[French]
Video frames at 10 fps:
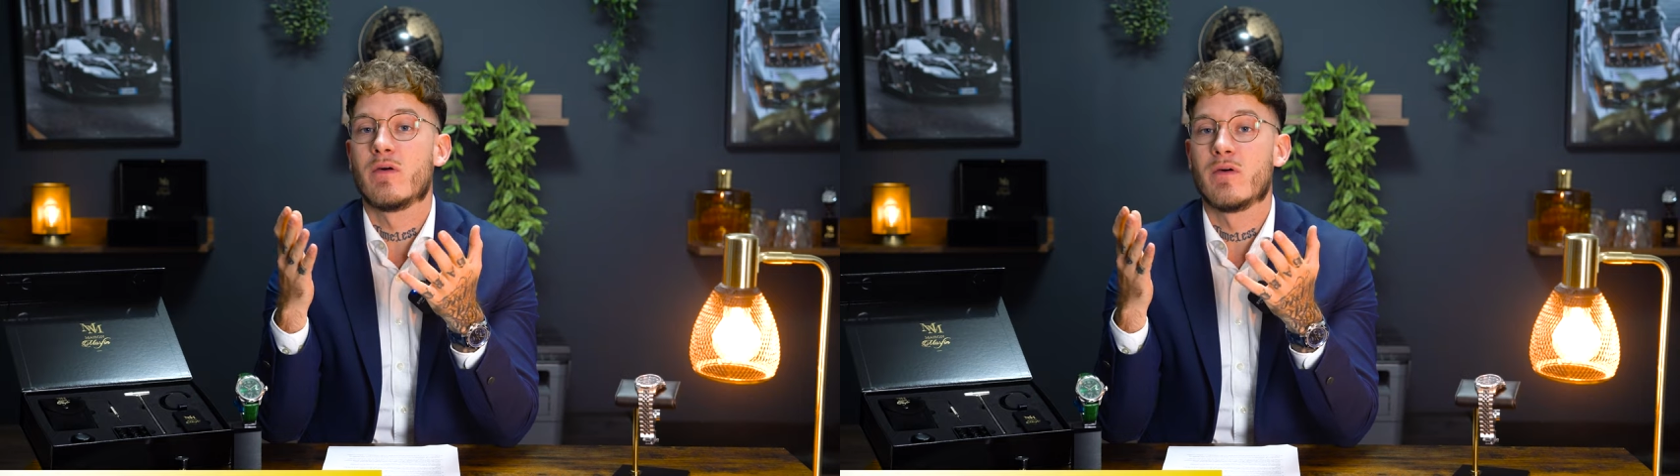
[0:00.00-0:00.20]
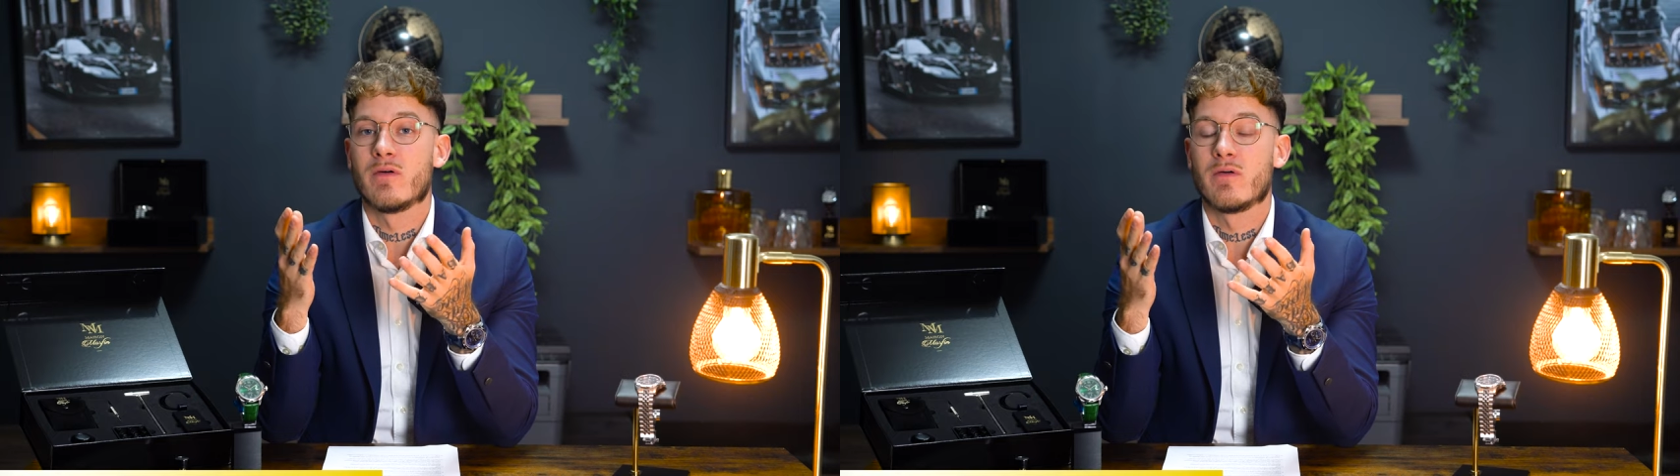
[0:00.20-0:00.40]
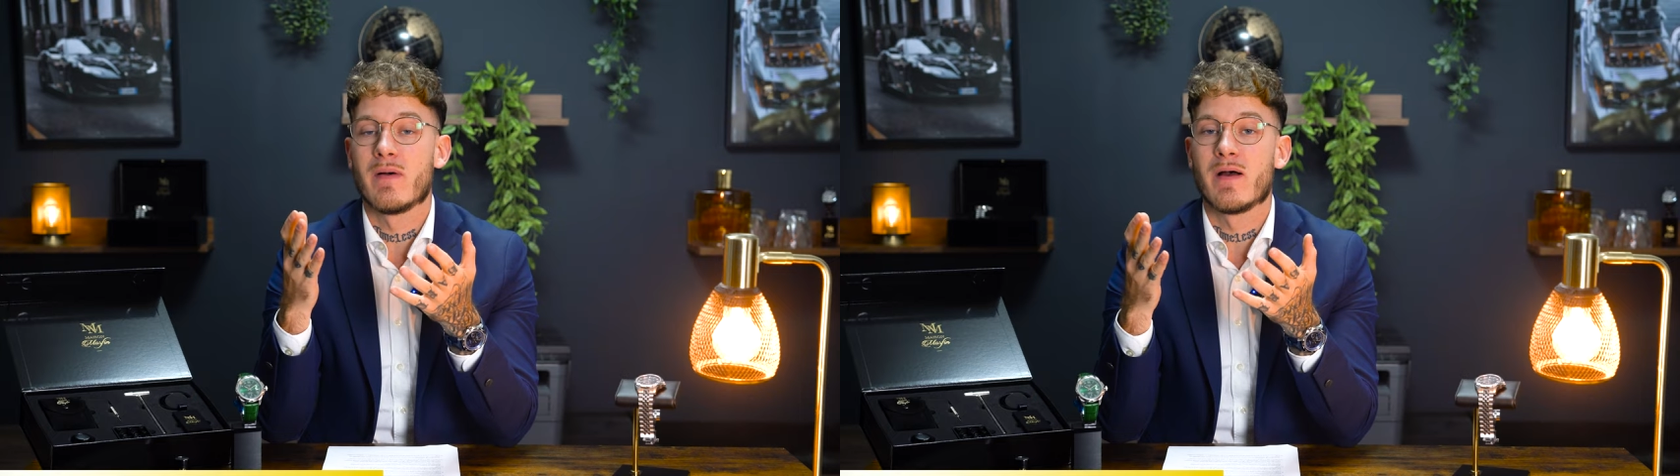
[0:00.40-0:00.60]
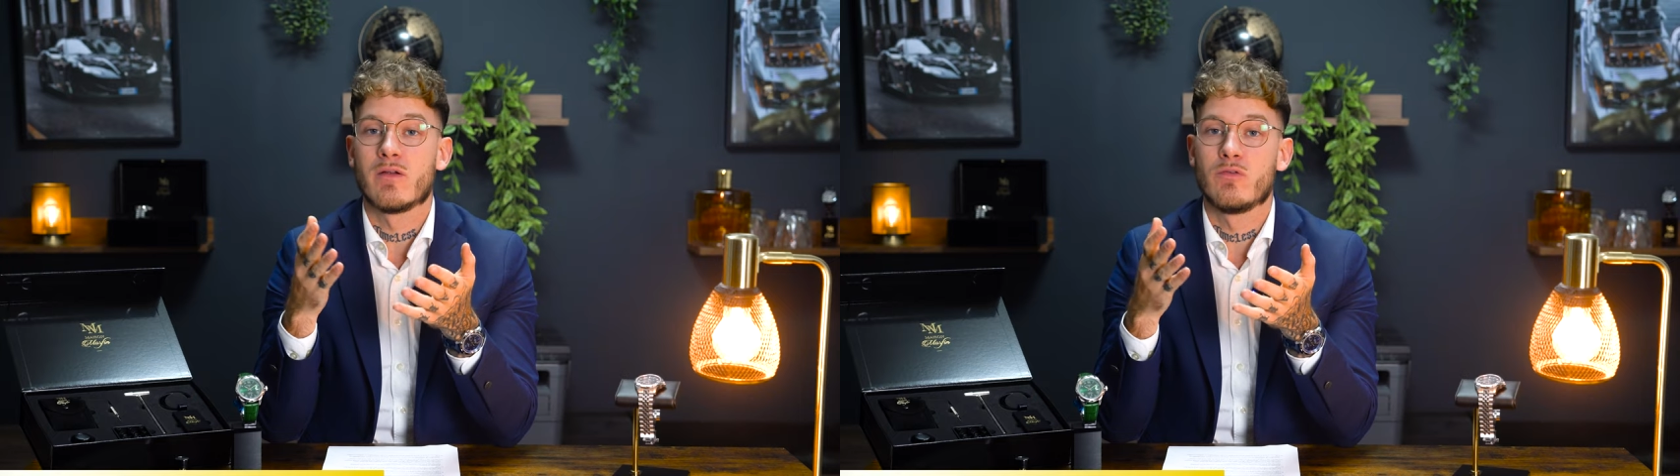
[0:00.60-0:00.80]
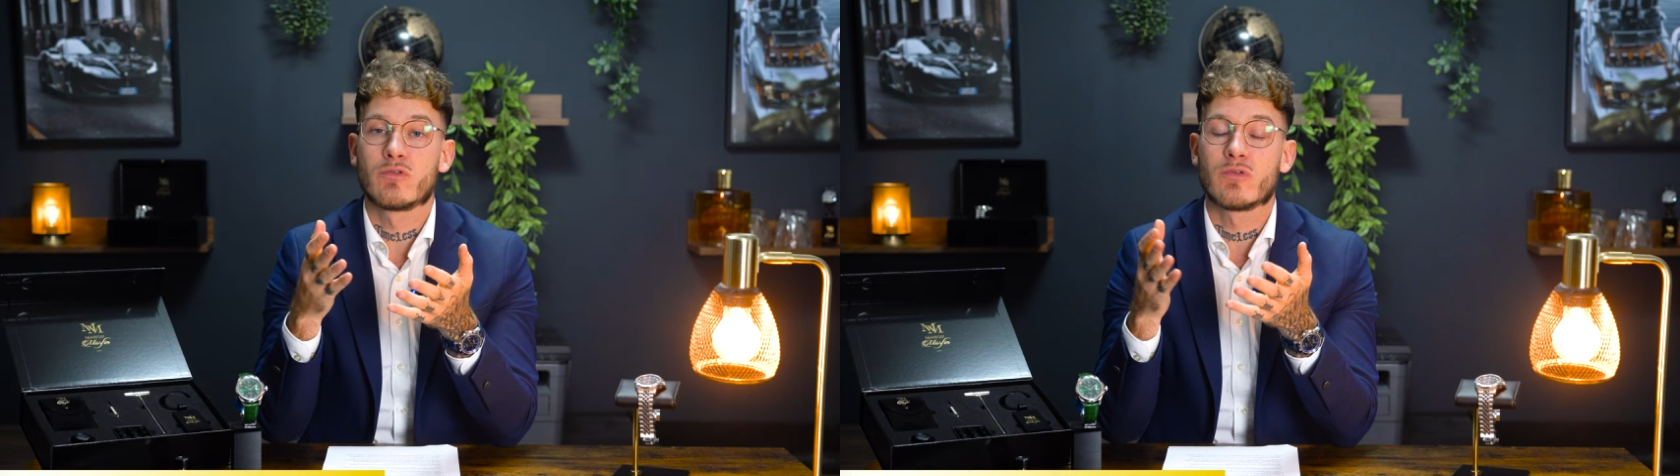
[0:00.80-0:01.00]
euh,
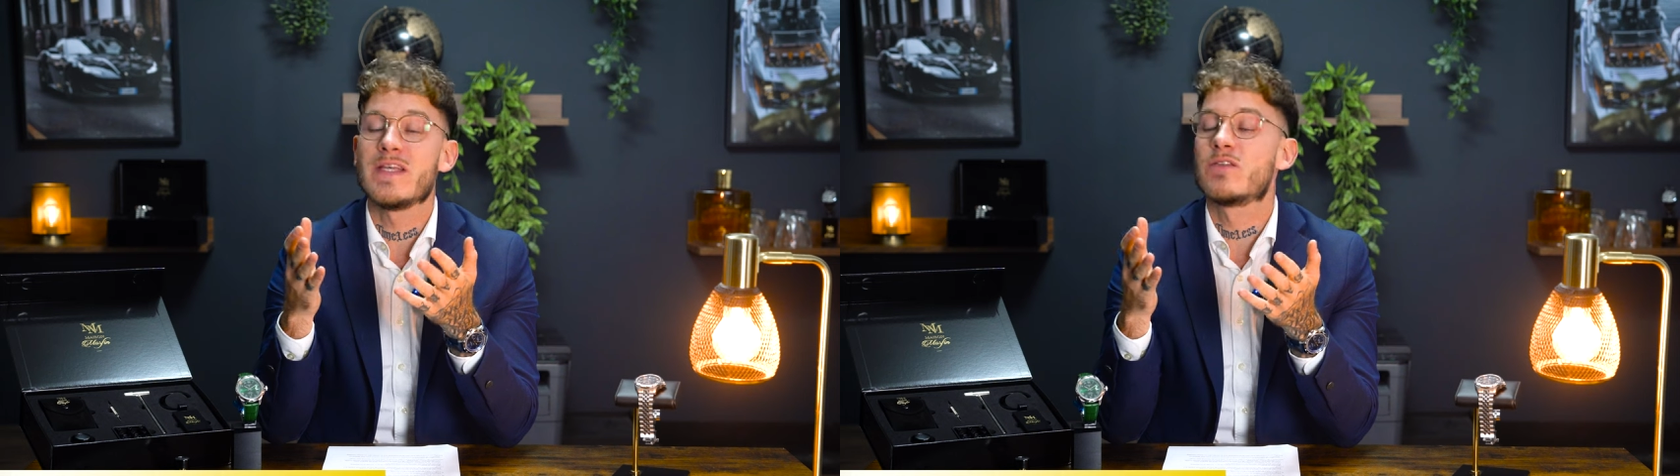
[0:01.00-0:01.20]
bah, notre